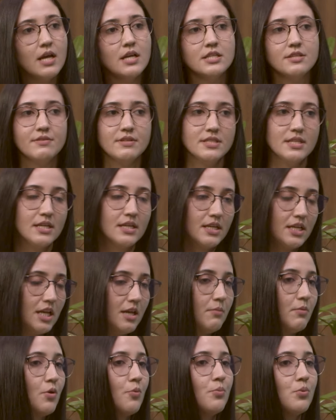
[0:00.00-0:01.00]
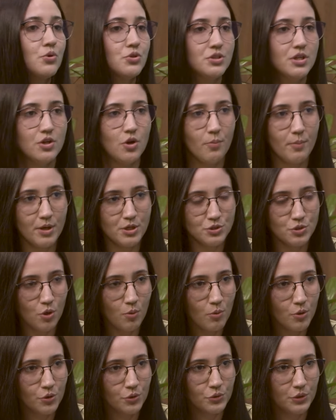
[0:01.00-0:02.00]
se vai ser químio, posteriormente
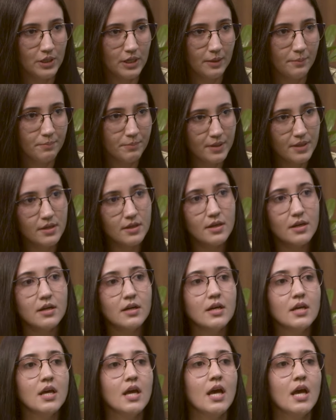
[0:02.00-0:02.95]
hormonoterapia.